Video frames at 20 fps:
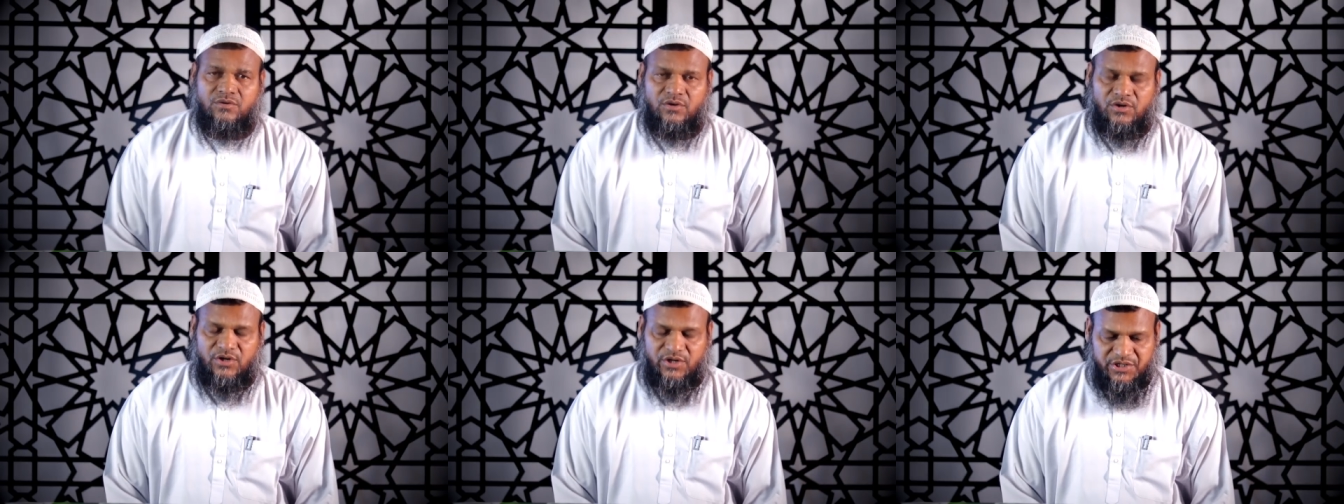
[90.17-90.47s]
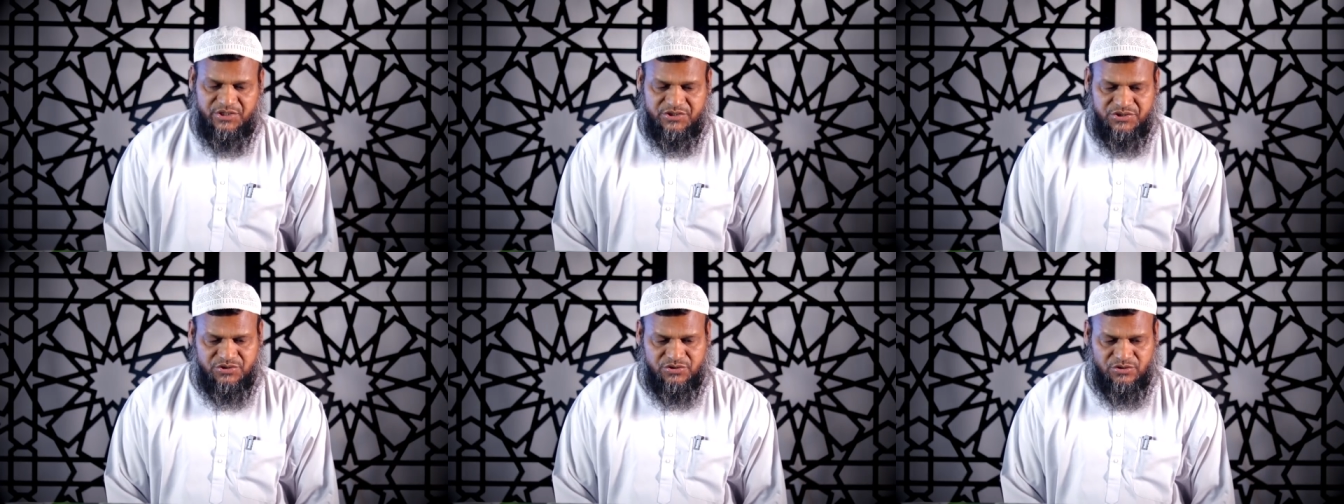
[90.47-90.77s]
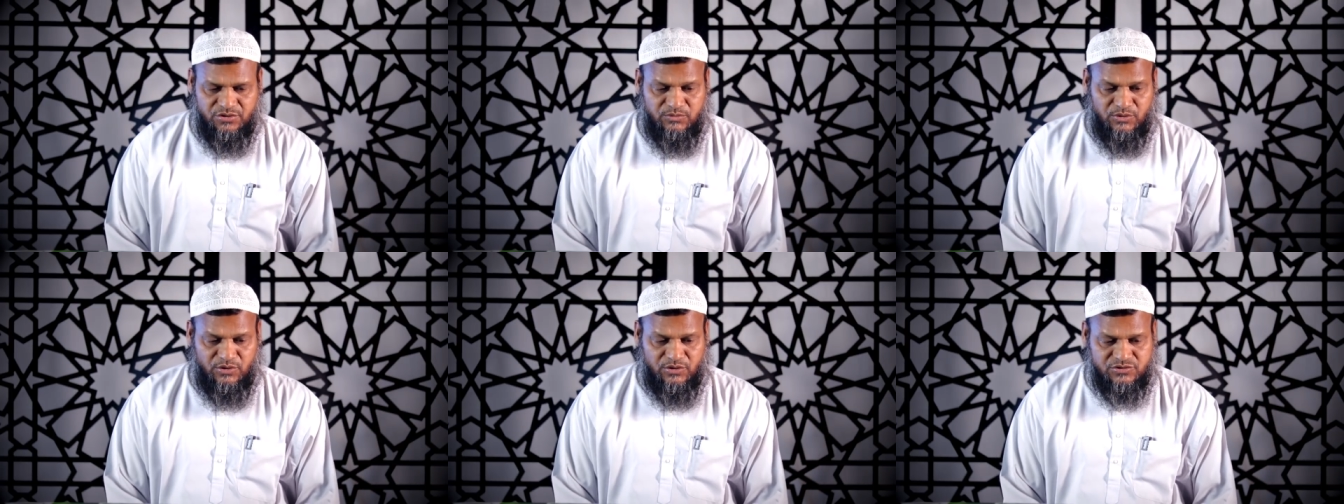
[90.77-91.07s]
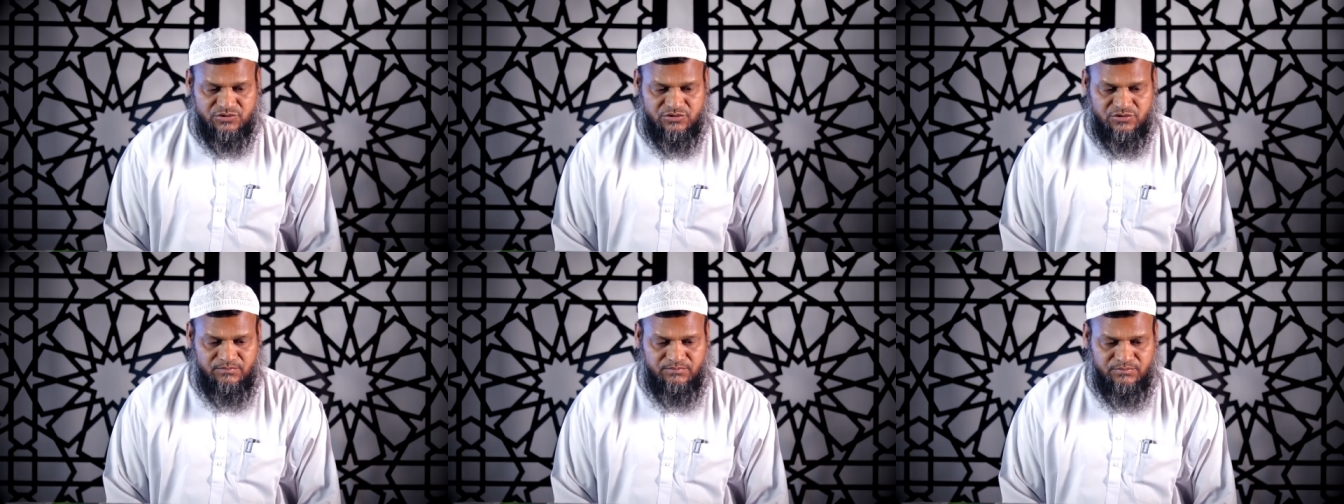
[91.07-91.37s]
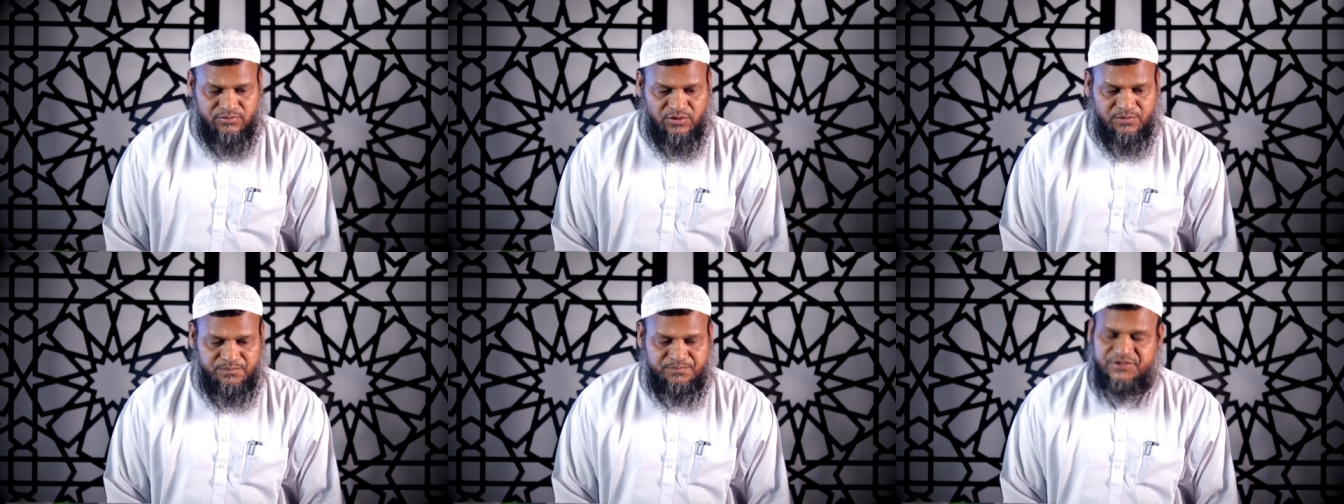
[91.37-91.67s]
কয়েকশো
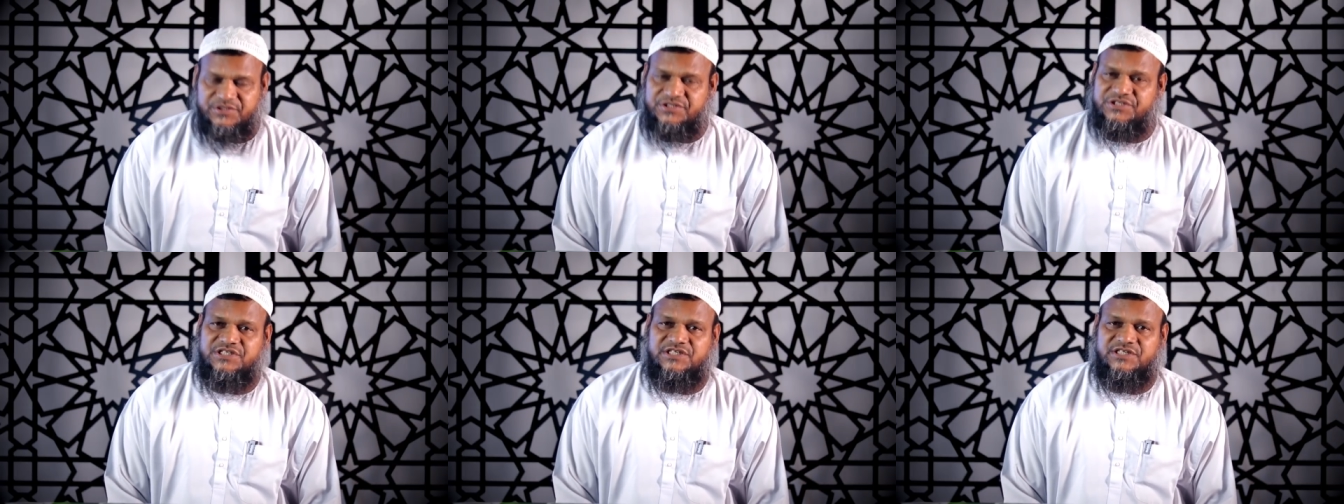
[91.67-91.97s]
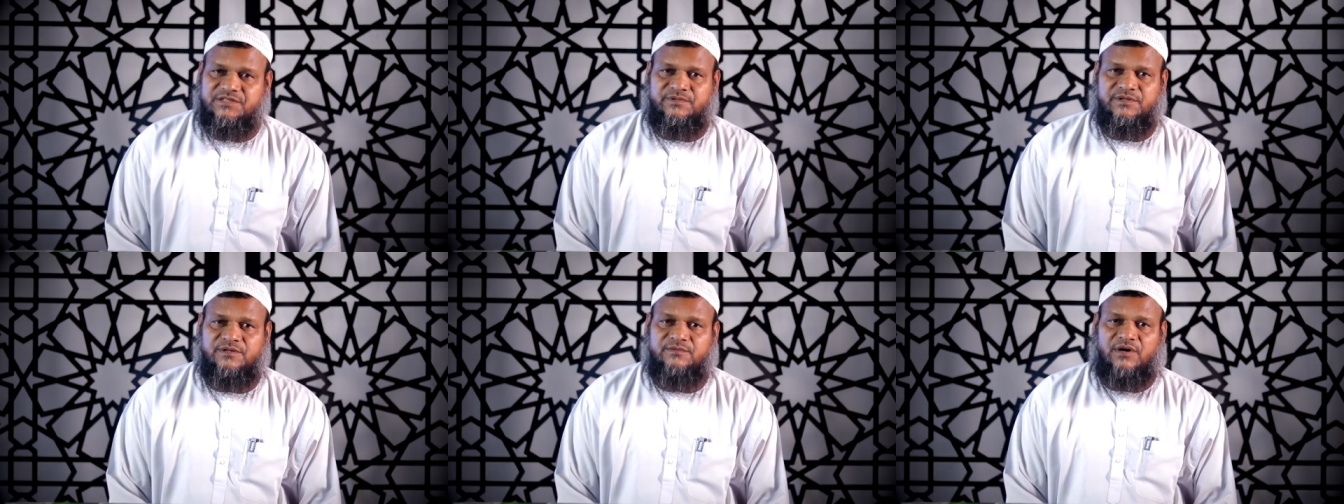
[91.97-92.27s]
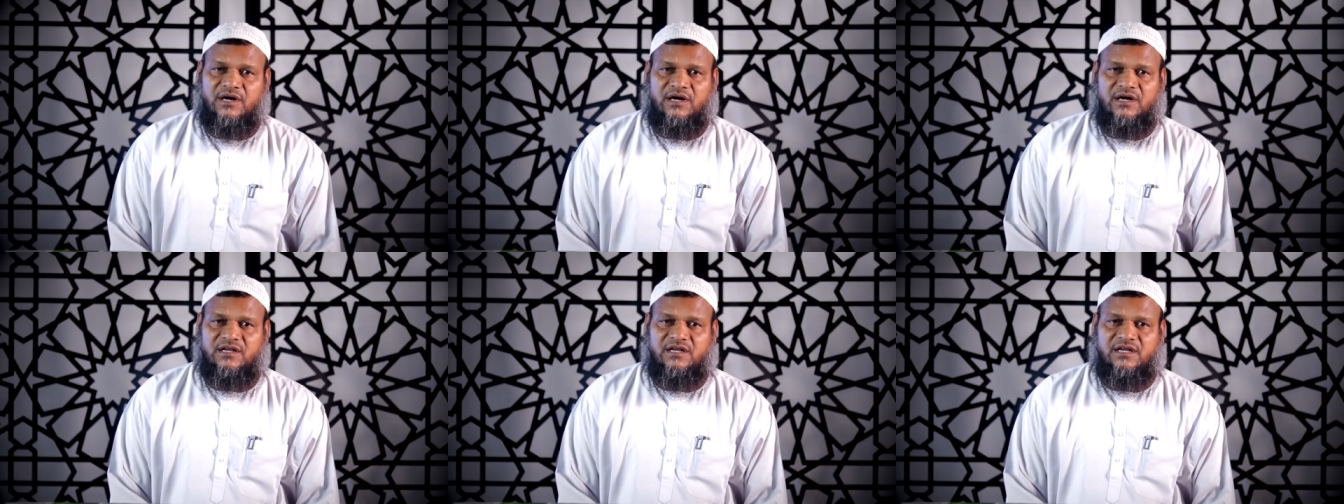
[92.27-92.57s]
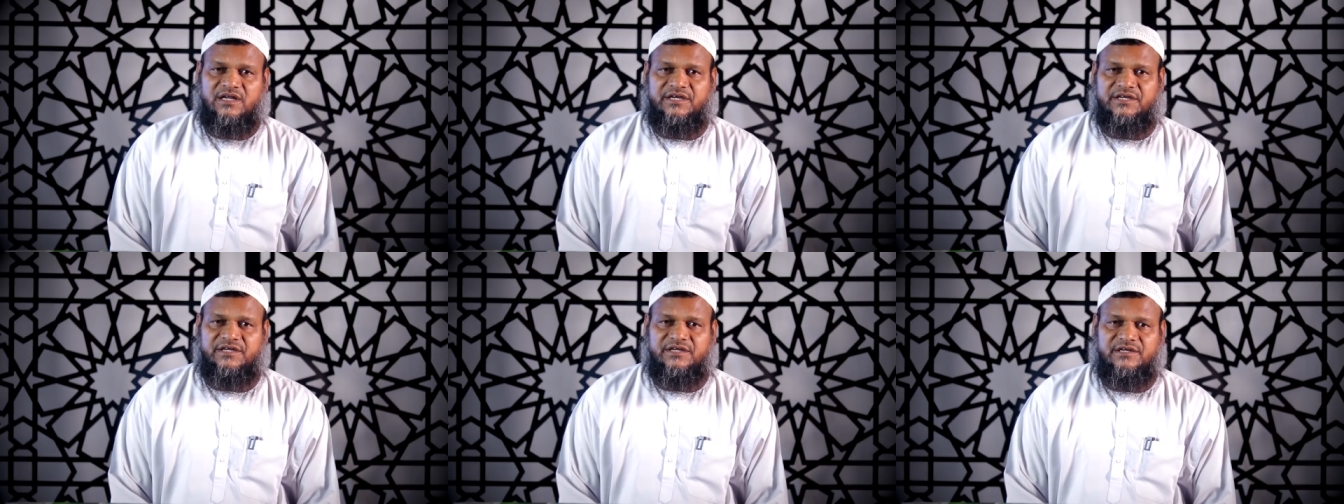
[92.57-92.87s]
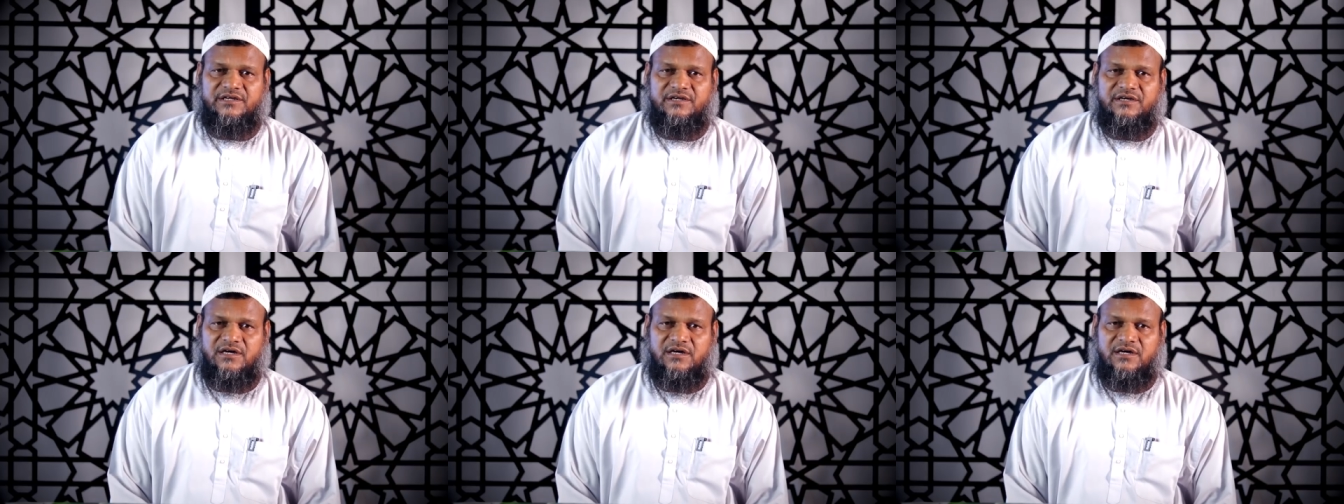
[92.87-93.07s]
বক্তব্য পিস টিভি বাংলায়